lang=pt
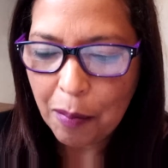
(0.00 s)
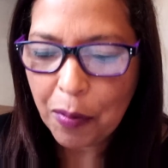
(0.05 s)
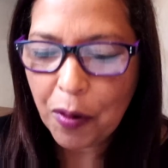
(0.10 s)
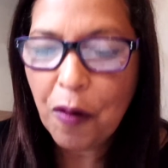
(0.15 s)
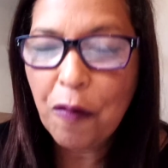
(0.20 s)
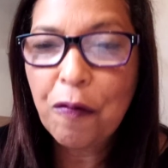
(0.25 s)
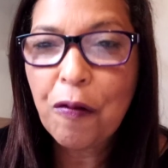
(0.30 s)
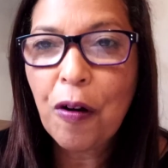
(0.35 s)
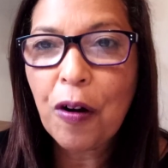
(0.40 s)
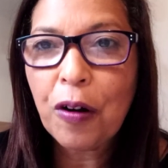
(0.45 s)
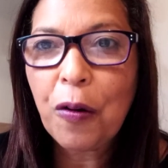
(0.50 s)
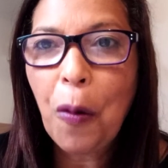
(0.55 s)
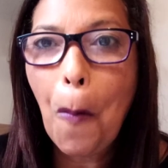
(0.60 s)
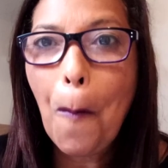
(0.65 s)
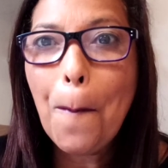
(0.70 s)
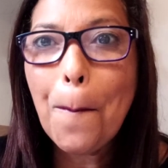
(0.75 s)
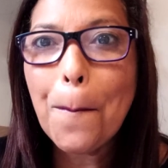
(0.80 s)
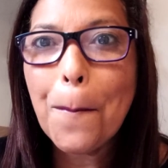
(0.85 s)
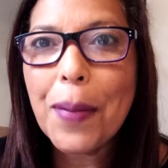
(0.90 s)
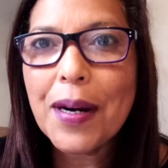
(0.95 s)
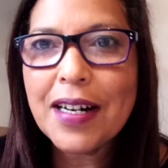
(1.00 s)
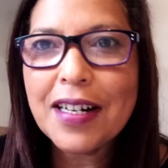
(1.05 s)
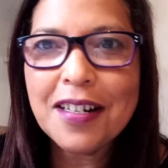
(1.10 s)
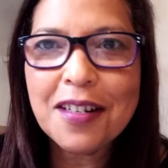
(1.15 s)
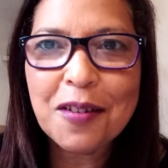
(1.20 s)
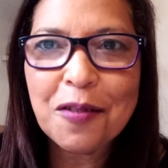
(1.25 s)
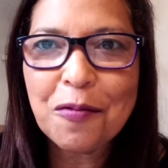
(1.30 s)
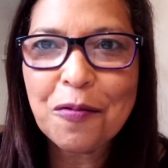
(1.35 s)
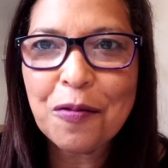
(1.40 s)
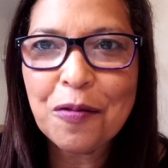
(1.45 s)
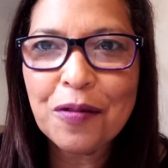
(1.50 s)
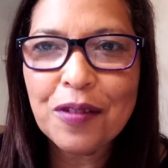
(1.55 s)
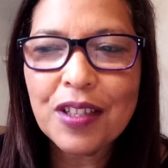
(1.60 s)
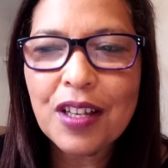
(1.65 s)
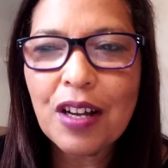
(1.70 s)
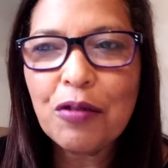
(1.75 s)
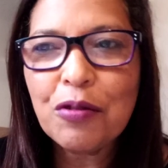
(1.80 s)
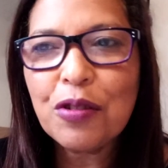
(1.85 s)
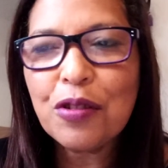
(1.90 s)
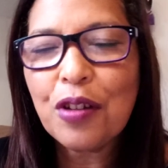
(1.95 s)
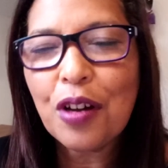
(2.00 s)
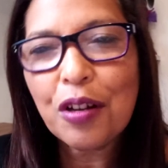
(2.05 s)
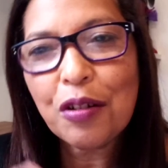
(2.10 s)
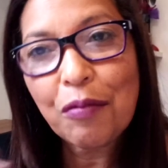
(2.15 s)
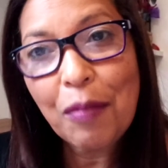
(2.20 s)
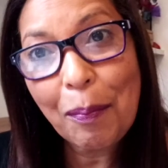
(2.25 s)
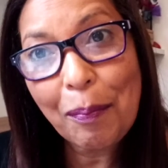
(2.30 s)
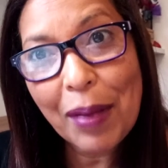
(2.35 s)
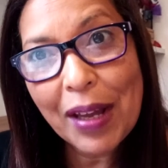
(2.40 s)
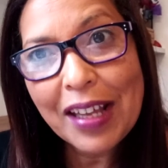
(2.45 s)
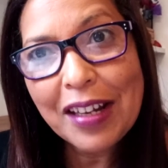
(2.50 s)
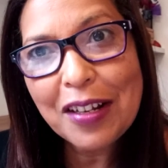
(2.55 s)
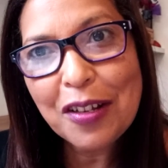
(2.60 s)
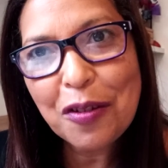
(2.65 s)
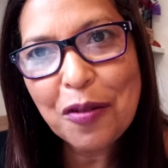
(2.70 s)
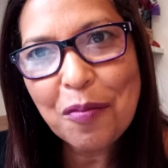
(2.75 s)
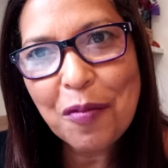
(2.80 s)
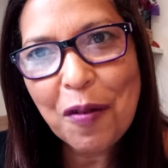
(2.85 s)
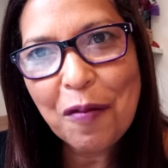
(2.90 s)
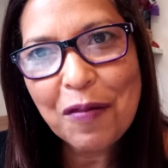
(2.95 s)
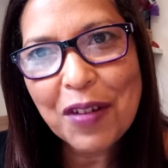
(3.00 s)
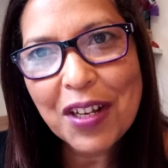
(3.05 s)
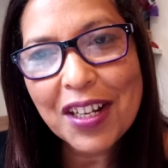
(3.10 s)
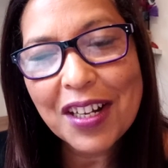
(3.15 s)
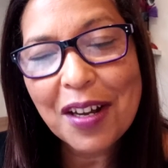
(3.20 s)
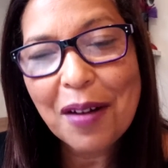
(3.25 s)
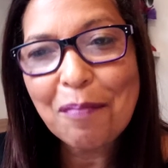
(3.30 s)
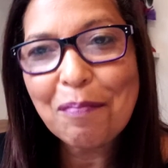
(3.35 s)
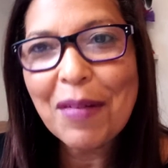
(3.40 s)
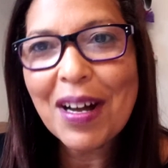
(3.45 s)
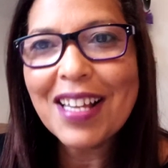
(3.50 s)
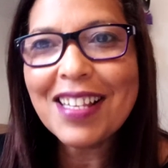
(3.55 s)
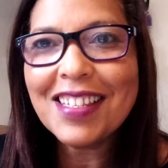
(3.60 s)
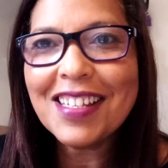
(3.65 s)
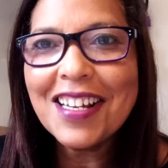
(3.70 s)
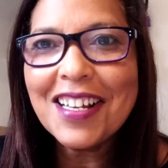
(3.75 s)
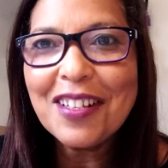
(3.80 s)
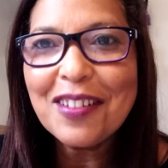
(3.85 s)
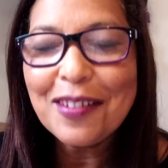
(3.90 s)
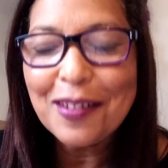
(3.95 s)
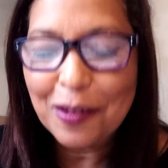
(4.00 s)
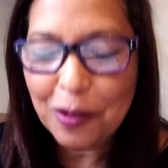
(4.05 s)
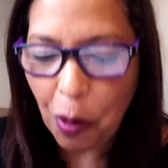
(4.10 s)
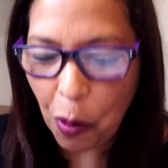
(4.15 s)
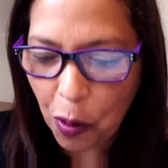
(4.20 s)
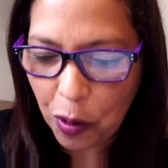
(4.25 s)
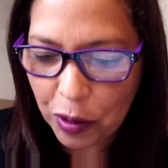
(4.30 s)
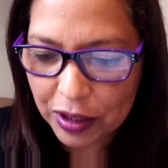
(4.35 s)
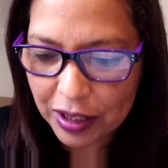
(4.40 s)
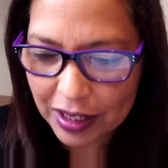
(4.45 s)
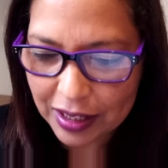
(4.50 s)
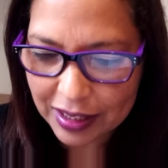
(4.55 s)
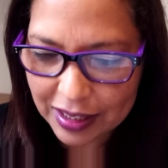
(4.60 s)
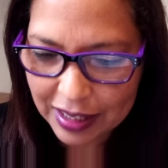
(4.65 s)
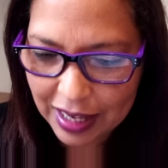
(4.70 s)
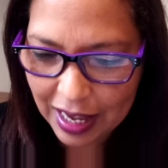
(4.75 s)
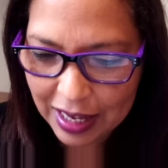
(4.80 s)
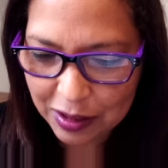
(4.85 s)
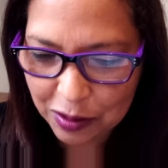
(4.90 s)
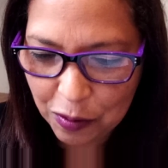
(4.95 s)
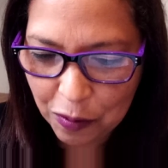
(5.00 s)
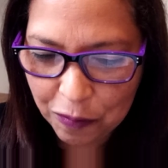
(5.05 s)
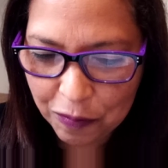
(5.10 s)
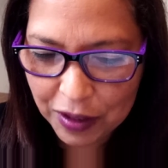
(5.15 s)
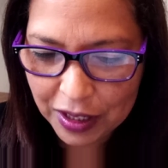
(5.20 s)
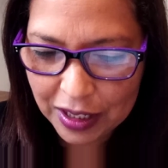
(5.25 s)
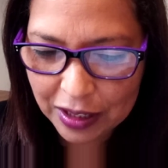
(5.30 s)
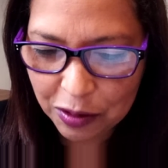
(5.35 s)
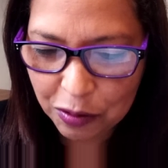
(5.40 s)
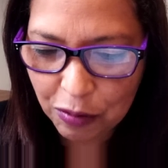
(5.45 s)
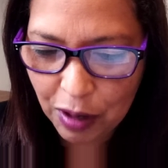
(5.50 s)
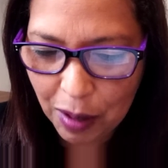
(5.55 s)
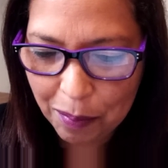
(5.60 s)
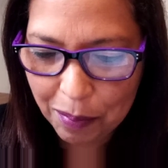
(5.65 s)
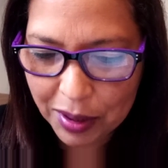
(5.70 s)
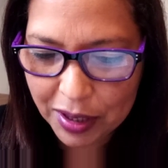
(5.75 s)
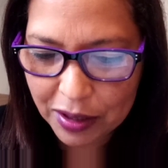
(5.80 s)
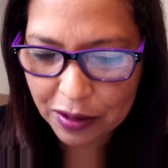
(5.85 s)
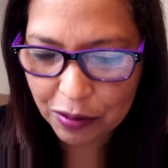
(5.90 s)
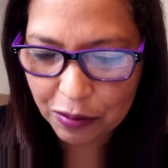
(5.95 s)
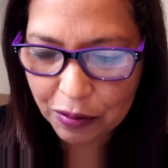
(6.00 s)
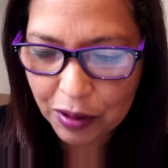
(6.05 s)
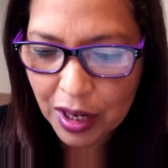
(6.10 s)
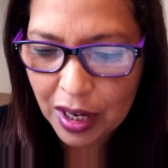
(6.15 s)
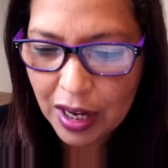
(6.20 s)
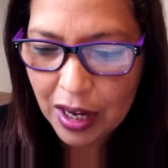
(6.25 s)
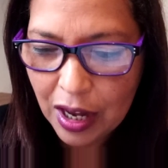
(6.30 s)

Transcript: provoca um pânico, não só em apenas uma ovelha, mas em todas as ovelhas do aprisco.